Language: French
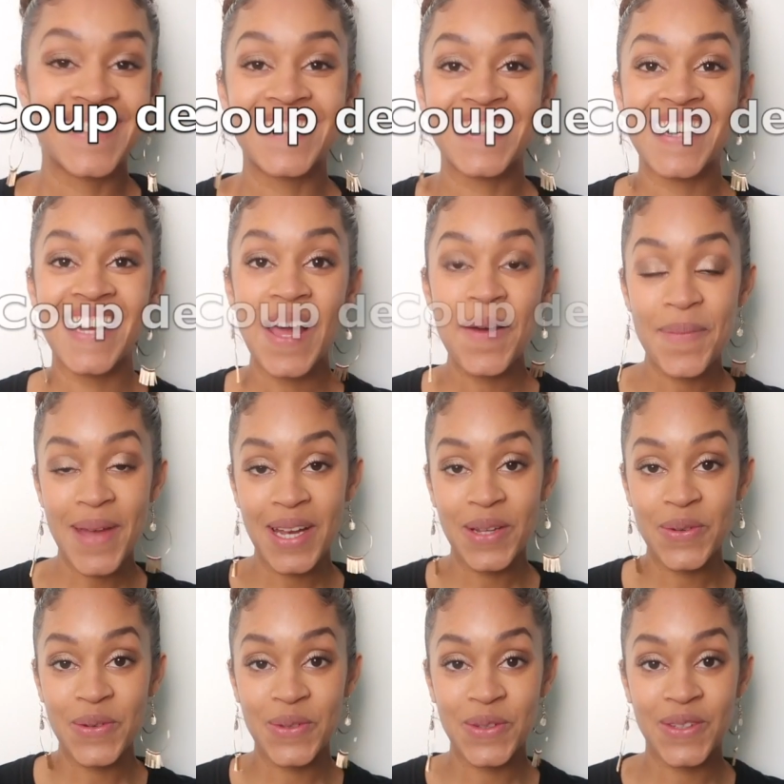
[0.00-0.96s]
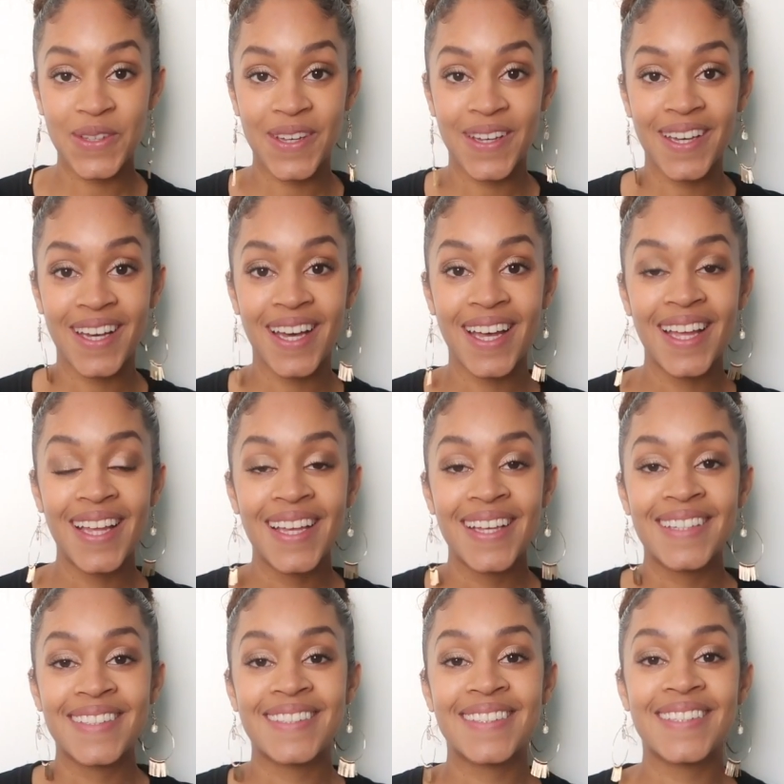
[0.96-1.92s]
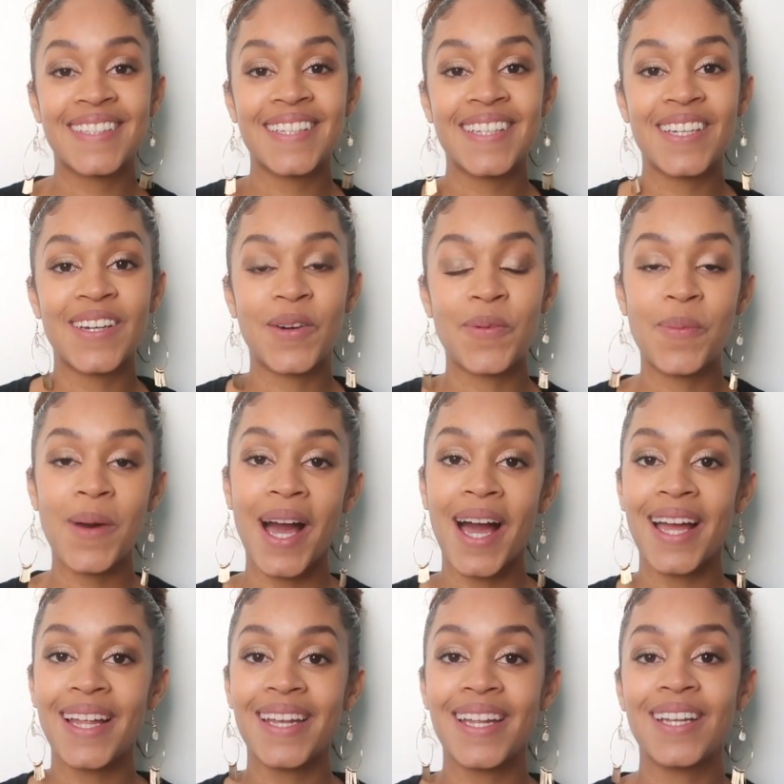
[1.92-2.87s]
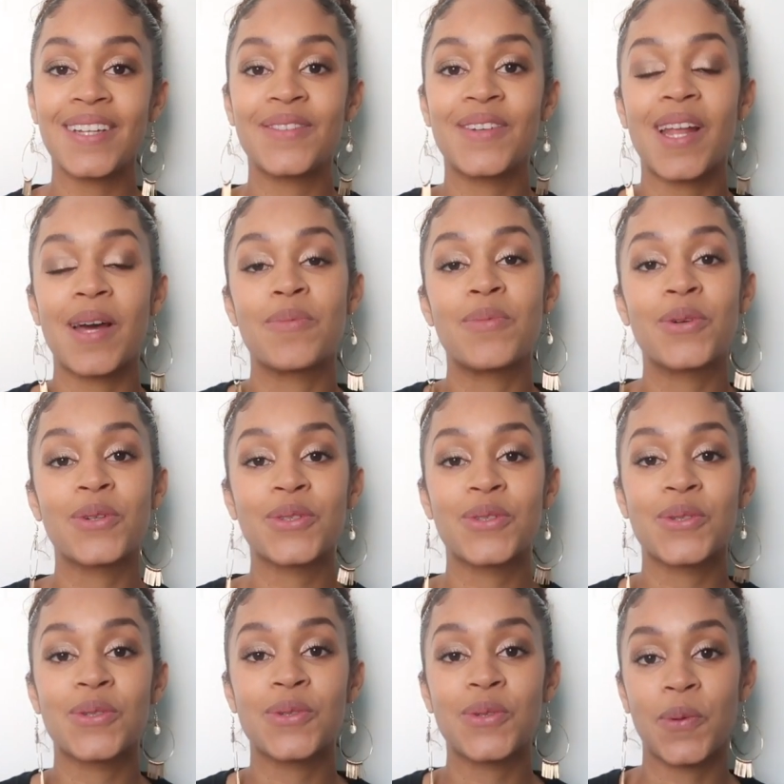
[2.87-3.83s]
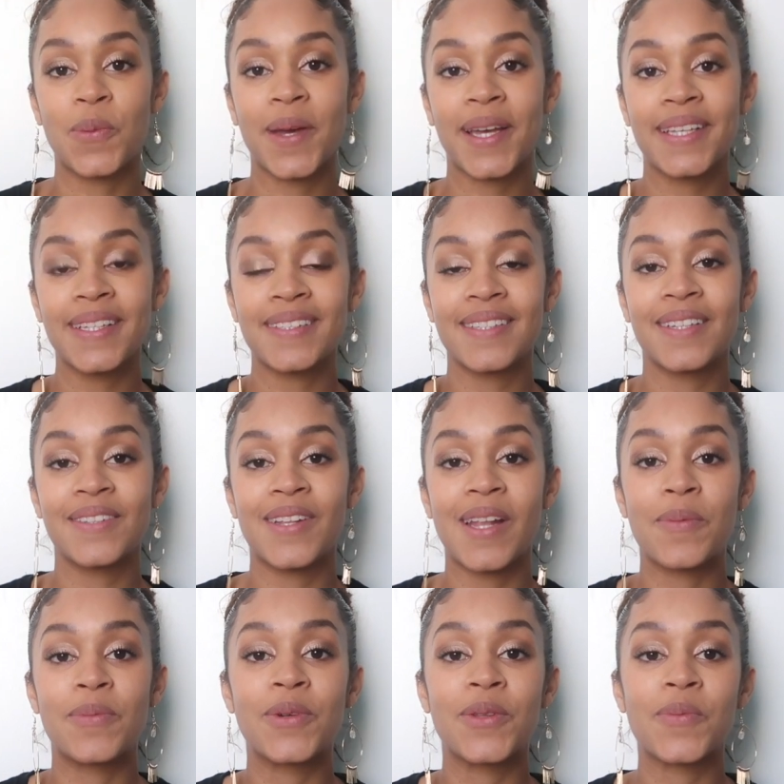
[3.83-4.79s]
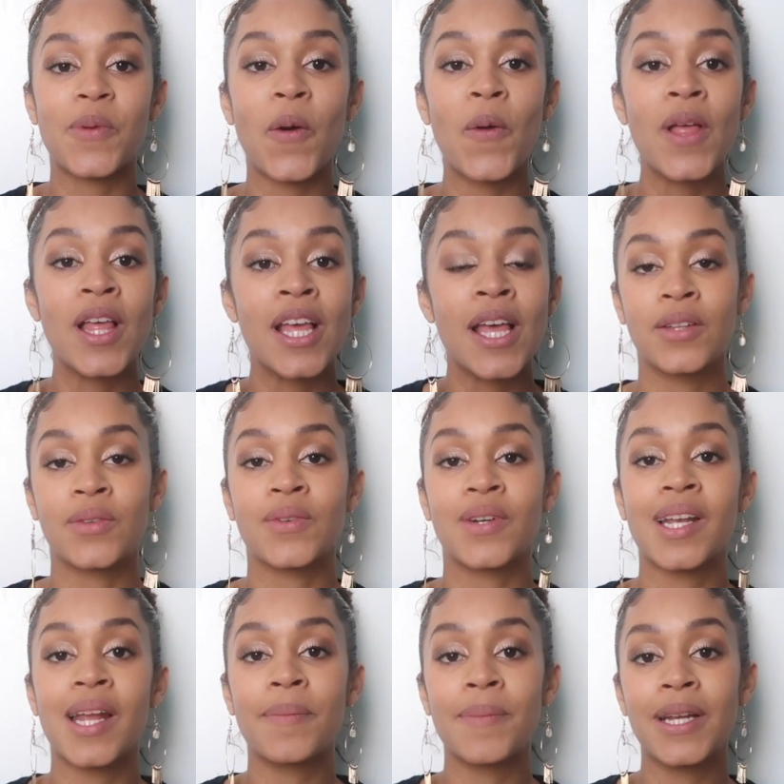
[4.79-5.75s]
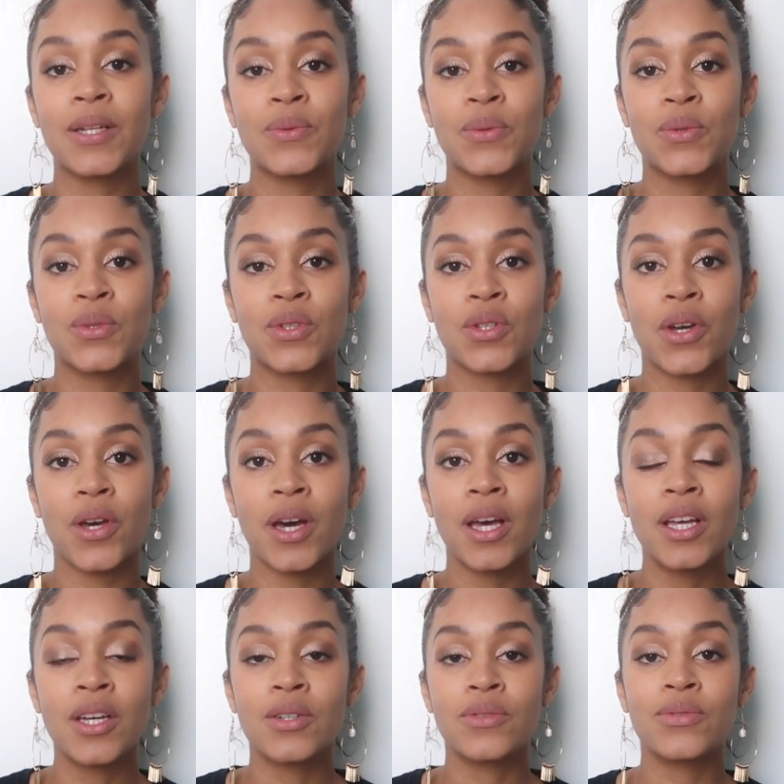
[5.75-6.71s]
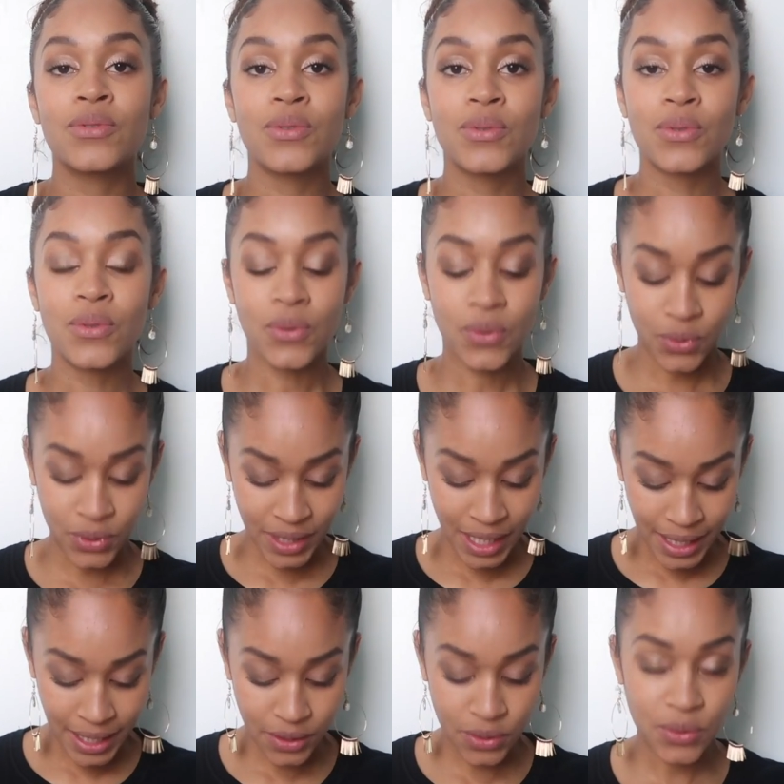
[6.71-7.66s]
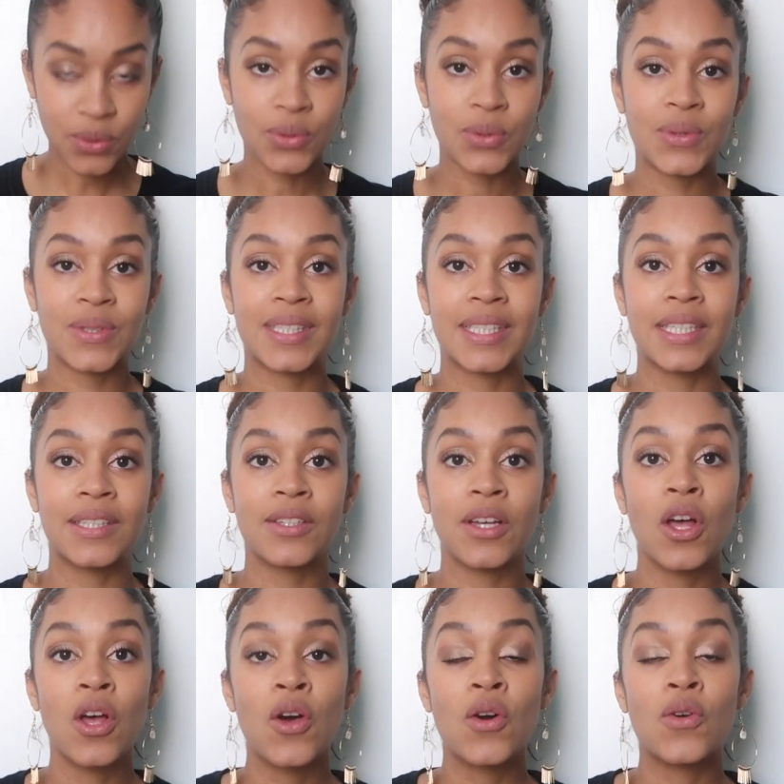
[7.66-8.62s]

donc là, mal coup de cœur, c'est en parallèle de la box surprise, hein, de l'abonnement. Donc la mal coup de cœur, vous allez sur le site,